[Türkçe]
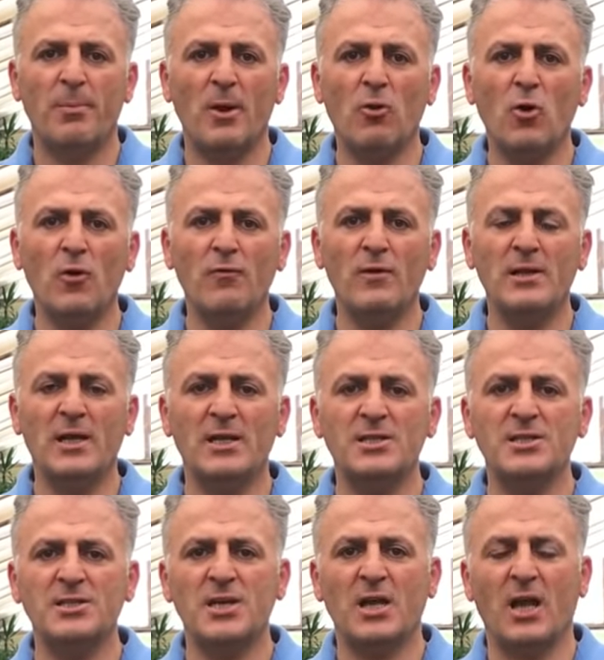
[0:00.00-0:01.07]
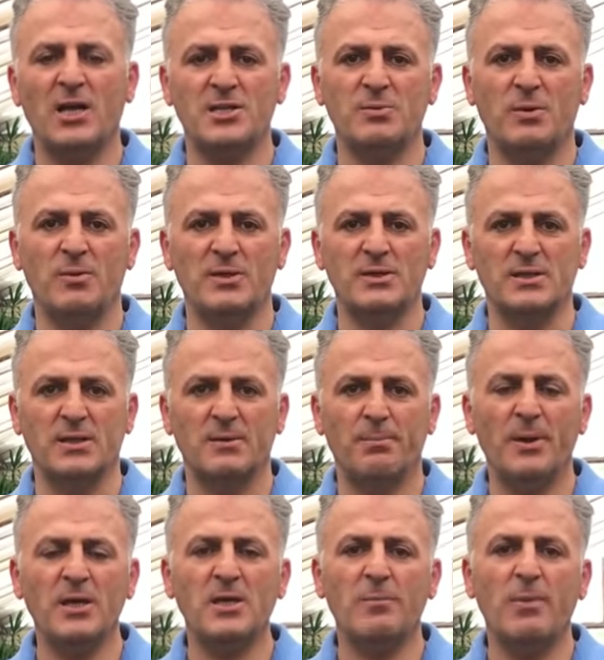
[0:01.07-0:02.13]
begonvillerin çiçek açmaması.
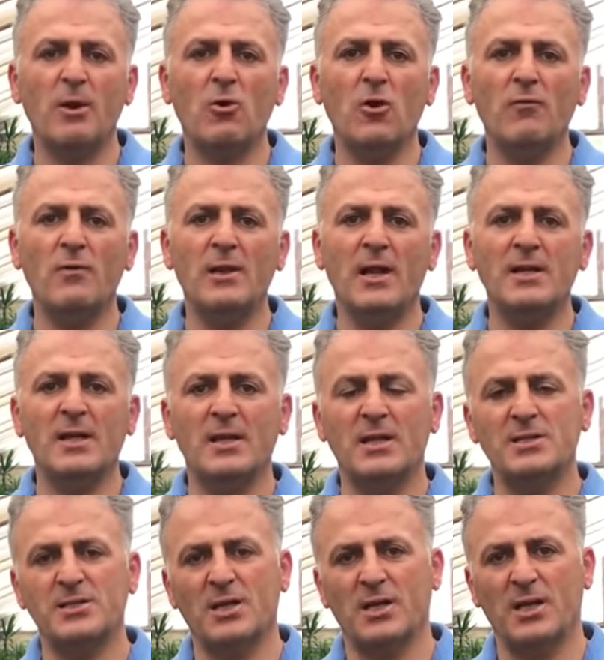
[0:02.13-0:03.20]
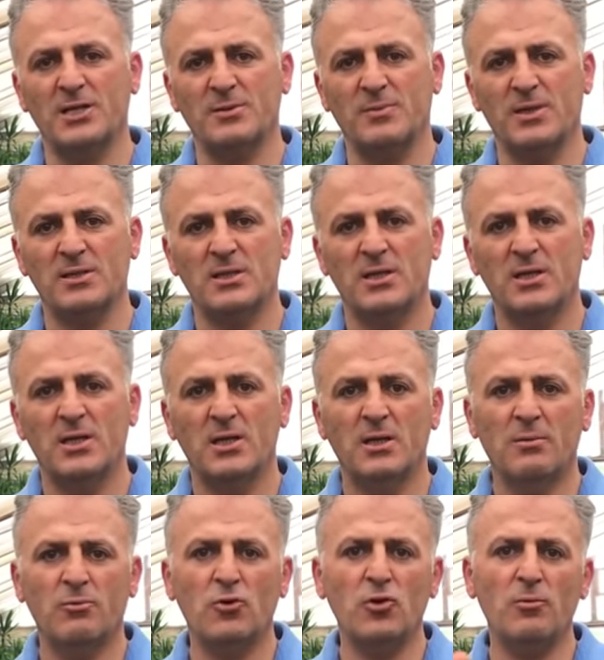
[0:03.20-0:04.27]
Peki begonviller neden çiçek açmaz?
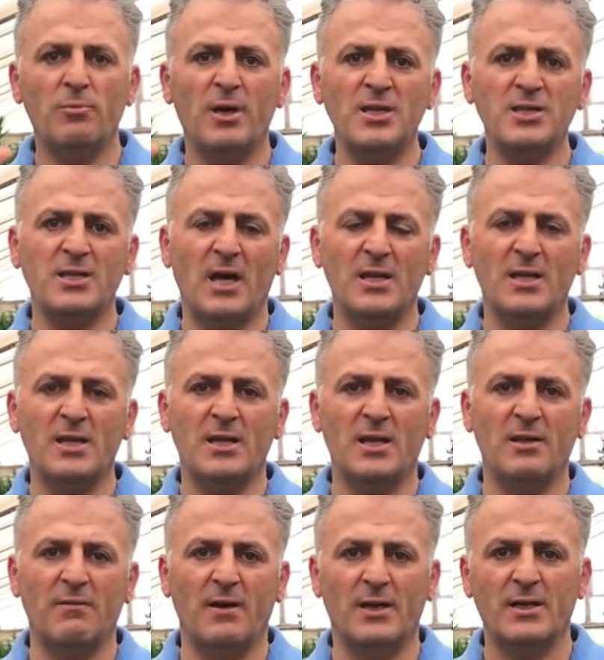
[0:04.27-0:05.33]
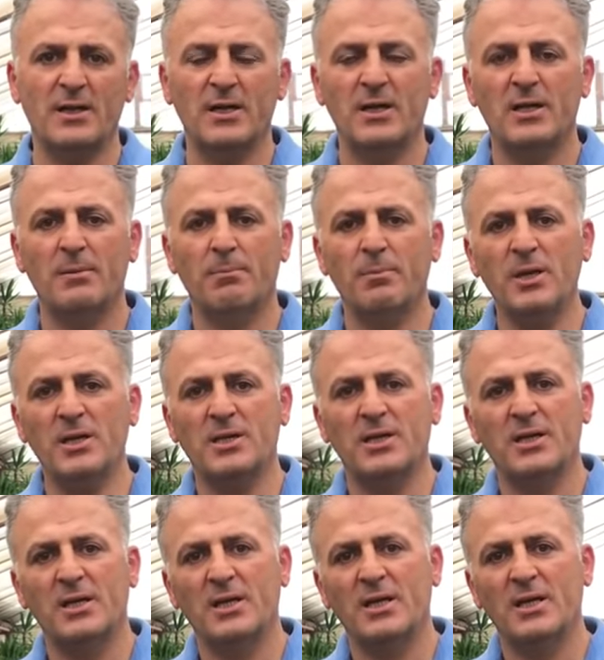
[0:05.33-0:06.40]
Bunun 5 tane nedeni var. 1.
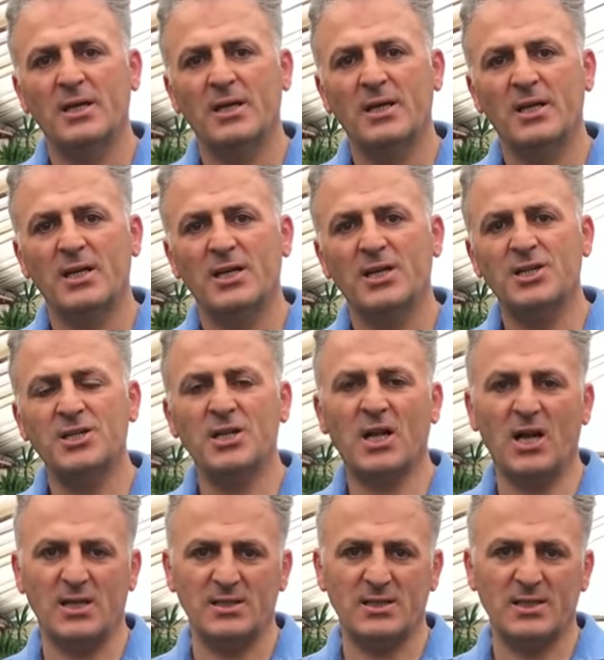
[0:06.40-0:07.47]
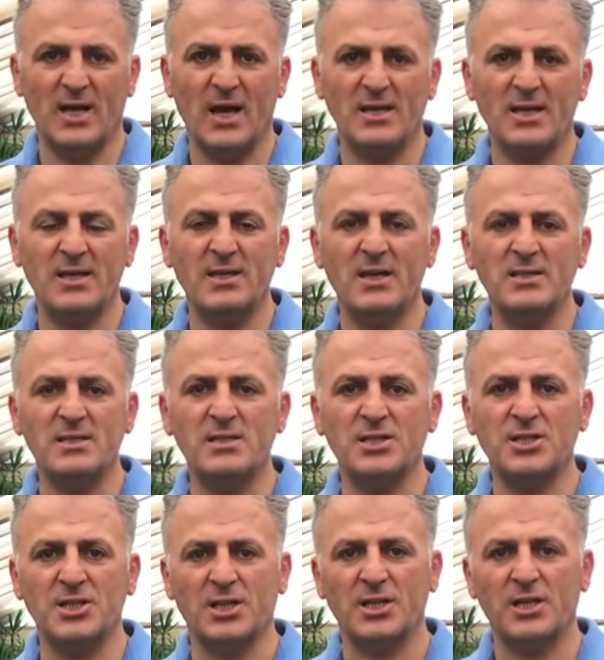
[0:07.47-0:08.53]
Işık az yani yetersiz
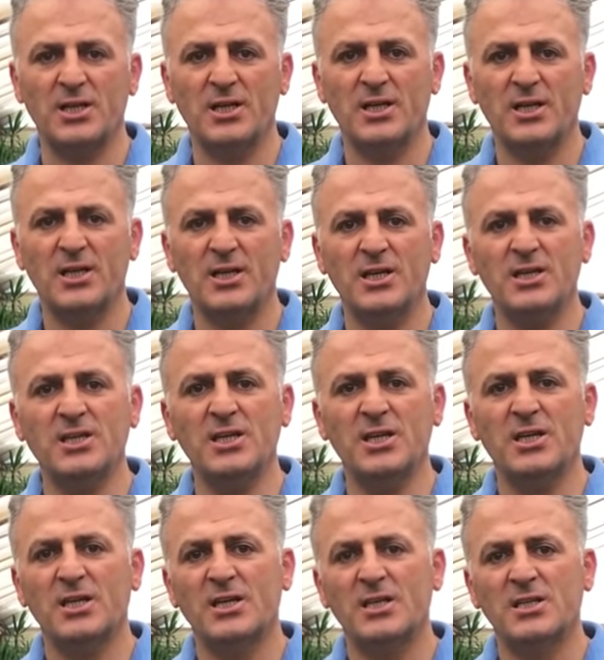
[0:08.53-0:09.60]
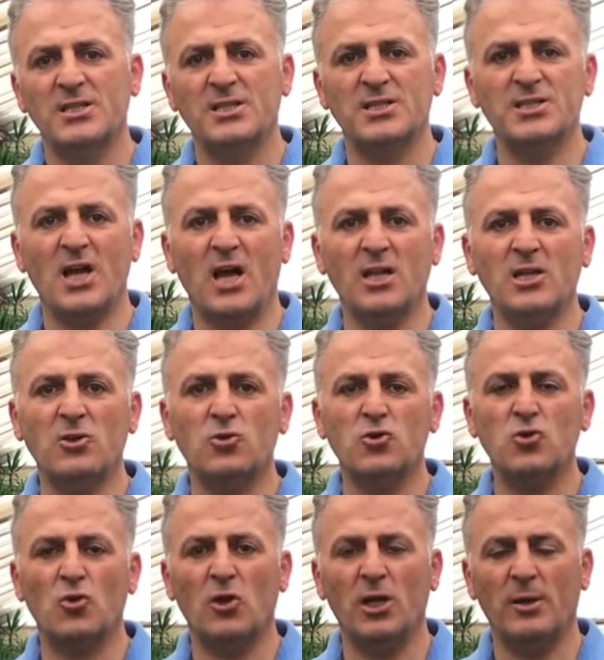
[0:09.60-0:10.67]
ışık. 2. Sıcaklık
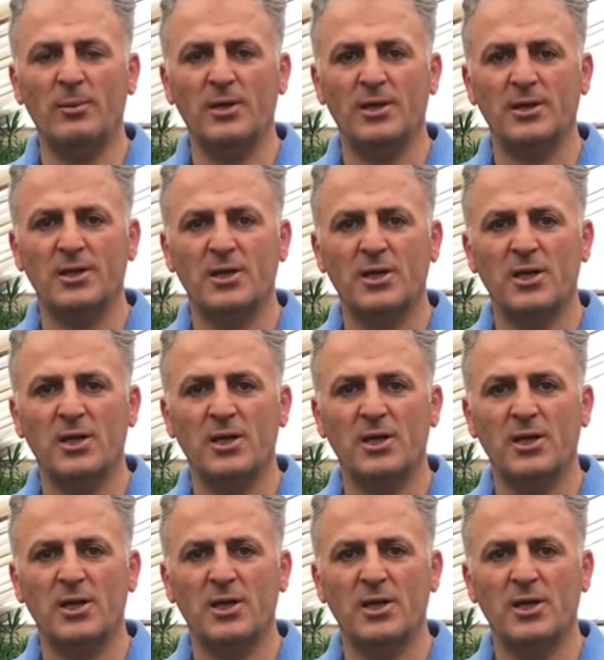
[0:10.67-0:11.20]
düşük olabilir.